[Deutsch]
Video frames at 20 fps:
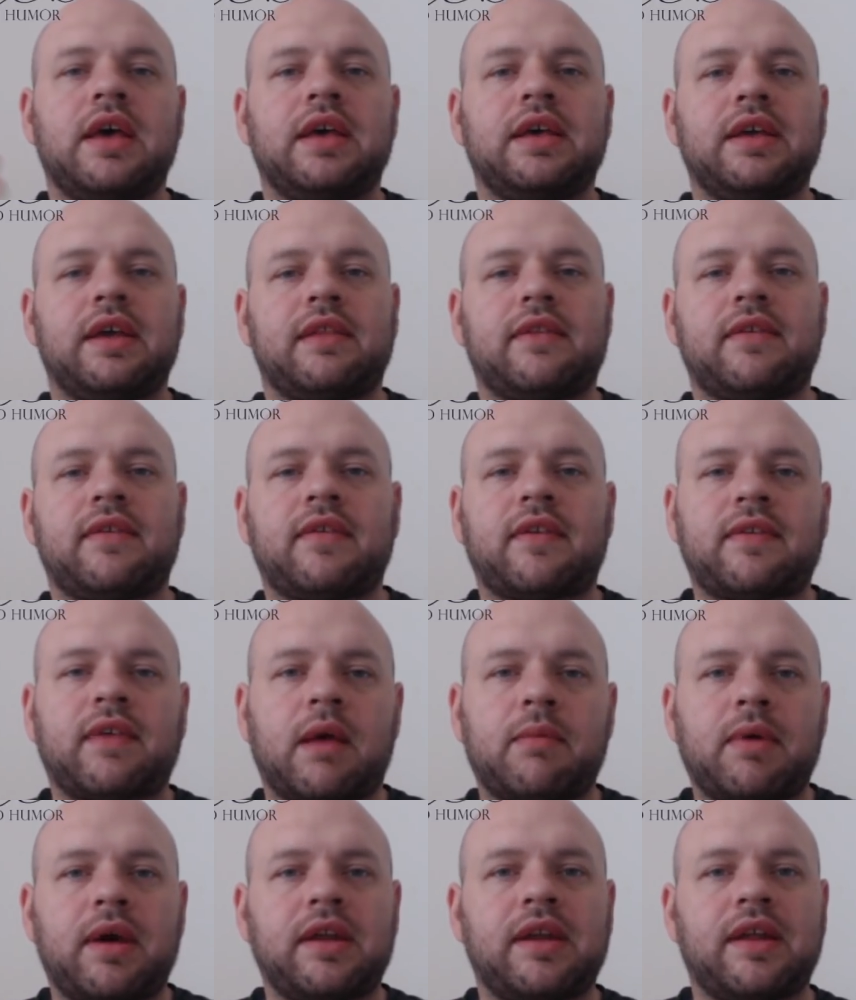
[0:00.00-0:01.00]
Jetzt ist es
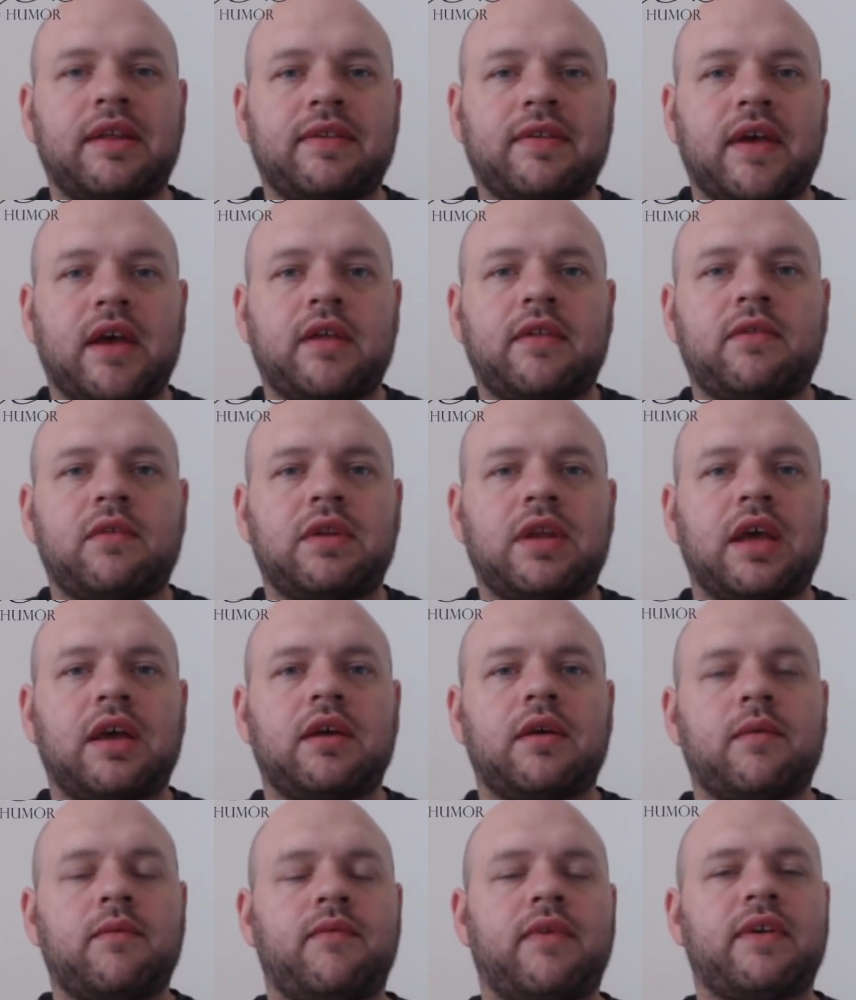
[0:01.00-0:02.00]
aber an der Zeit zu
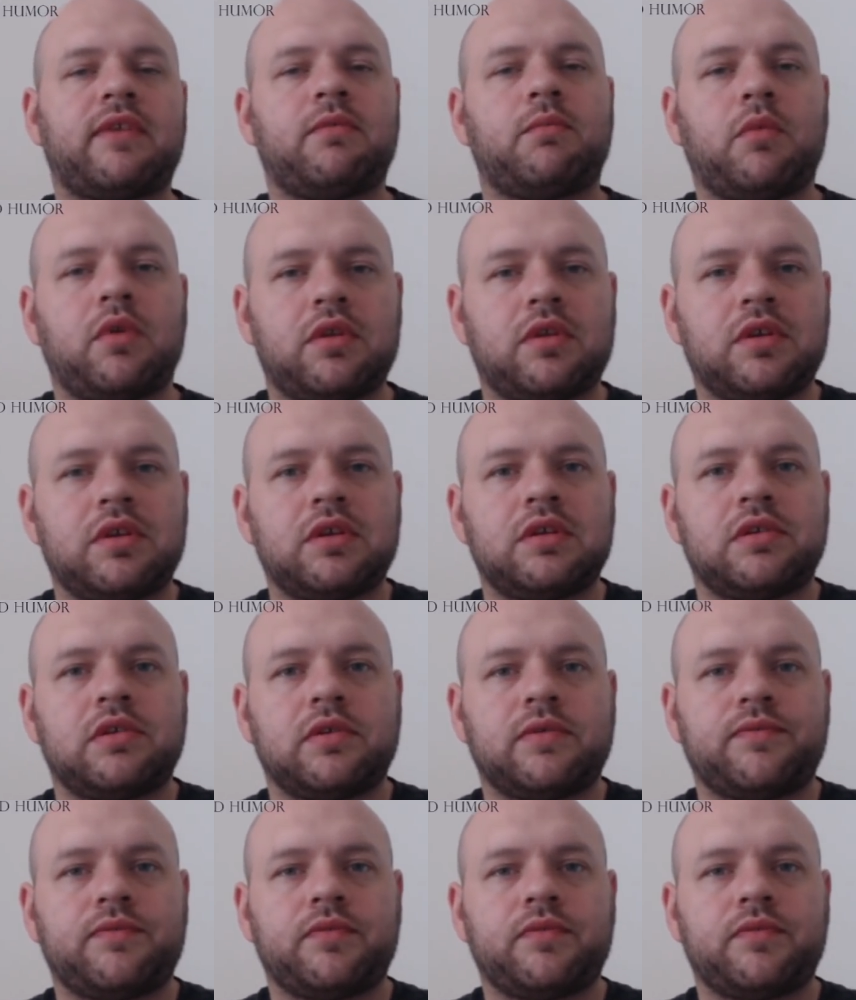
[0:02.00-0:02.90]
denken, was möchte ich?